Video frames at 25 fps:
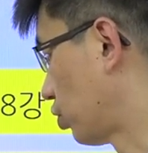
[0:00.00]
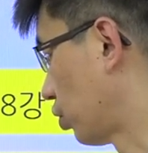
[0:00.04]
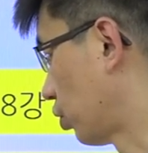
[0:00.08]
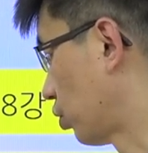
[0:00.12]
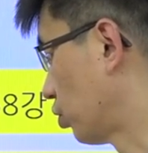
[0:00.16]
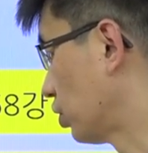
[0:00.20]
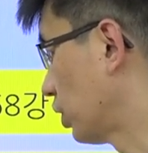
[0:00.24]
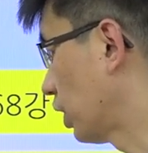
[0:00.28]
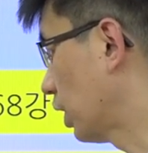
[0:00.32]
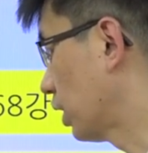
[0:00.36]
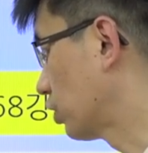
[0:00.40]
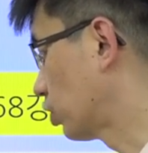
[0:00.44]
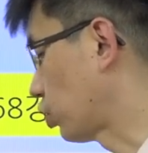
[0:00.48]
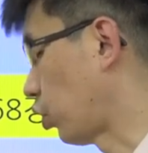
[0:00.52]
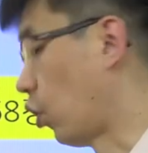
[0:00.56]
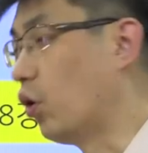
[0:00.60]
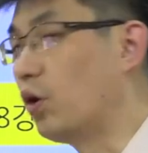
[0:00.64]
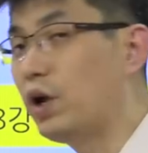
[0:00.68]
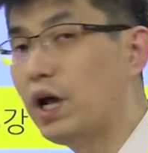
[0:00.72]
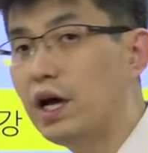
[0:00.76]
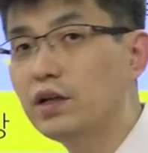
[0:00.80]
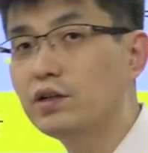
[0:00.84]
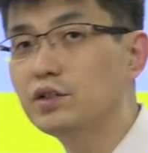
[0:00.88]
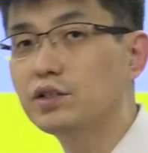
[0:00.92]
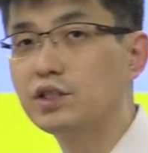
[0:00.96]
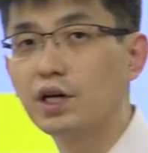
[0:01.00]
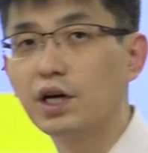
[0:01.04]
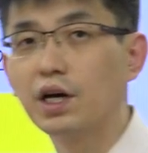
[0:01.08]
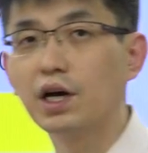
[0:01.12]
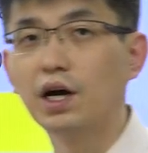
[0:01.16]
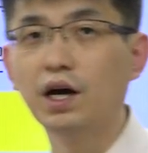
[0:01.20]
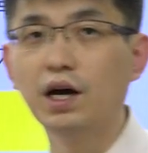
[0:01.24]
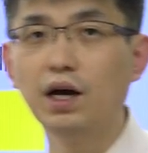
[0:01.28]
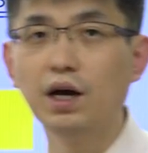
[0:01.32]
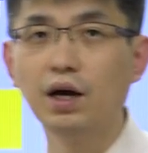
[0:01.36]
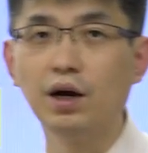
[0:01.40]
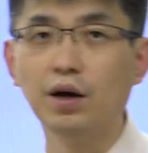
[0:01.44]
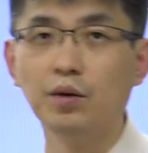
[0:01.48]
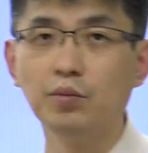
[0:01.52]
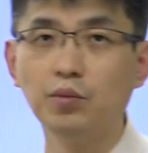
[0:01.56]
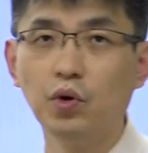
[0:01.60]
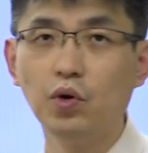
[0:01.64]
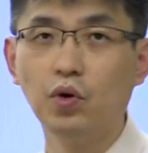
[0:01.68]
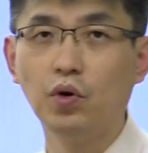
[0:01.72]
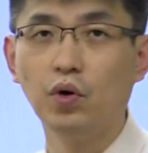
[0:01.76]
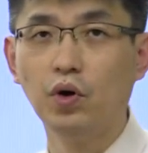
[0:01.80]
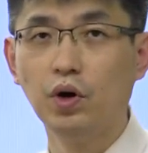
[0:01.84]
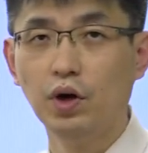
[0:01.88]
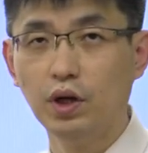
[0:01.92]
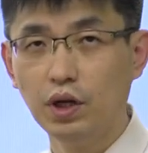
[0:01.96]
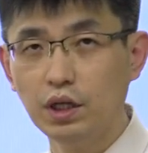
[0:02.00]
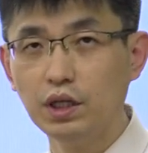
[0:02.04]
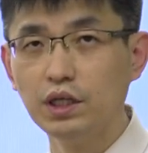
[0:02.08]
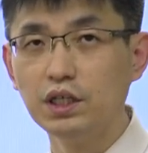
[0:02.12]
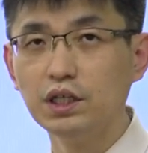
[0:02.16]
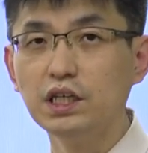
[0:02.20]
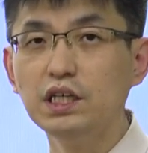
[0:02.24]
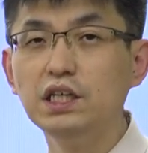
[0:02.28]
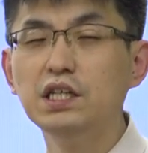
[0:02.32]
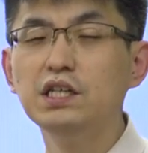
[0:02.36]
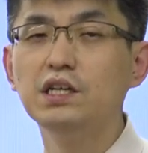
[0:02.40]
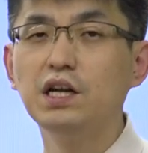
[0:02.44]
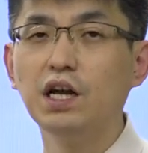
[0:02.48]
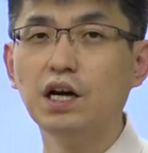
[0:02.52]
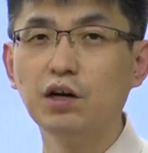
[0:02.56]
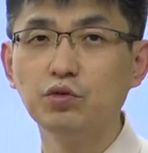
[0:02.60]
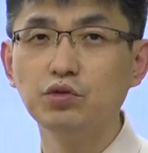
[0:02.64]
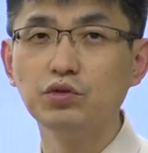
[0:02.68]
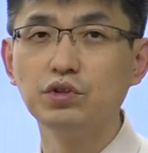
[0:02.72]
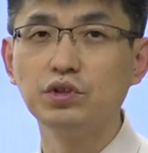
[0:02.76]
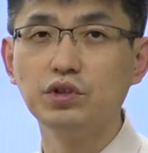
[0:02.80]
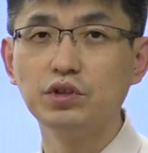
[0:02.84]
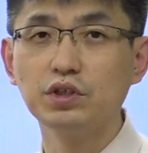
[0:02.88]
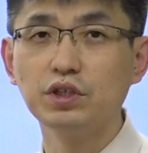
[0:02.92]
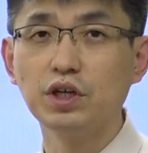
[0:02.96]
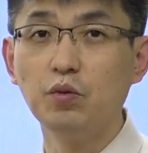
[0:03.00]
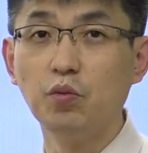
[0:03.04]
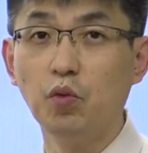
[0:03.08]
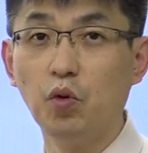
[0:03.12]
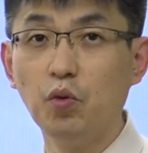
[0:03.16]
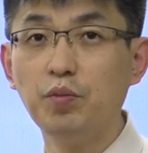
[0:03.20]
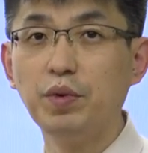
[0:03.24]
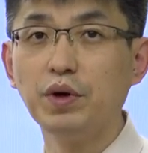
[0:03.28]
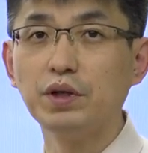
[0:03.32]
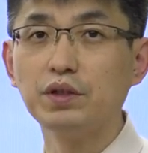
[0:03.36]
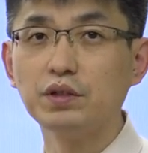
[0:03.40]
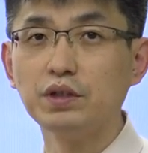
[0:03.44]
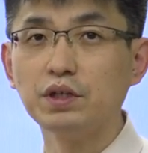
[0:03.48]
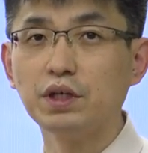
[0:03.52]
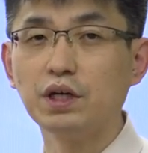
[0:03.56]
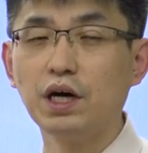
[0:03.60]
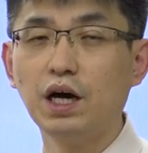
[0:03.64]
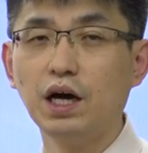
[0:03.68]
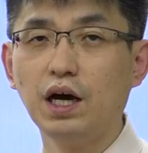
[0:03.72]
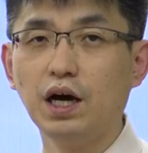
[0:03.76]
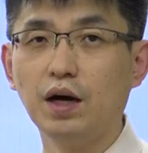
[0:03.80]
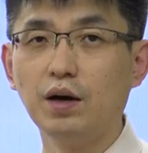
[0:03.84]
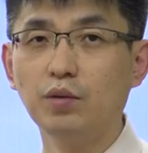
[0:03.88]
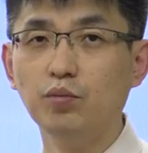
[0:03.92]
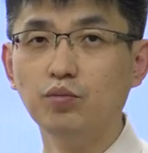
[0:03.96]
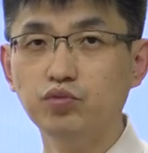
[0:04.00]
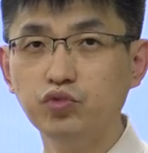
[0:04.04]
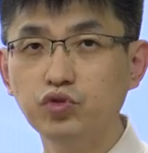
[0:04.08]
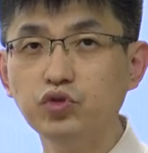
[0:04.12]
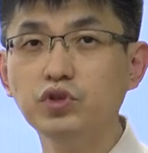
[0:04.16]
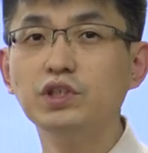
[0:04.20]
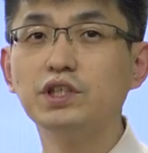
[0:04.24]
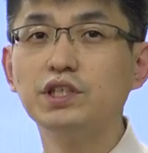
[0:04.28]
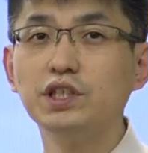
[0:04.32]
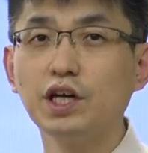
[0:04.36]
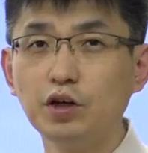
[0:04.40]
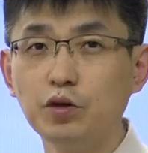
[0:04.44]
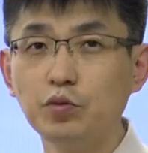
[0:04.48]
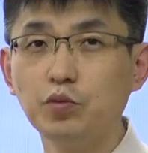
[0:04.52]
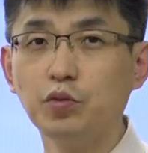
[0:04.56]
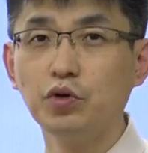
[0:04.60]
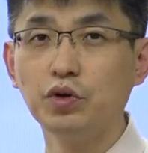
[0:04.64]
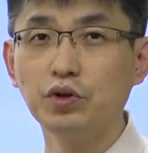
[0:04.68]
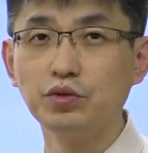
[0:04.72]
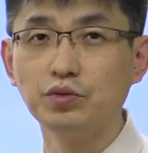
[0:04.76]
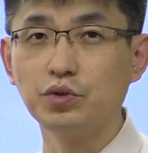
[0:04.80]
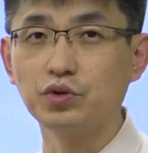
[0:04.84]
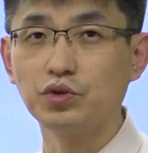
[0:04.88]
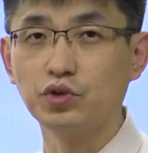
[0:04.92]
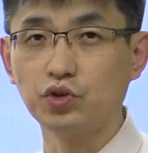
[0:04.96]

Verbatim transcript: 좋고. 근데 전화는 제가 뭐 일을 하고 있으니까 못 받으니까 문자를 보내주세요.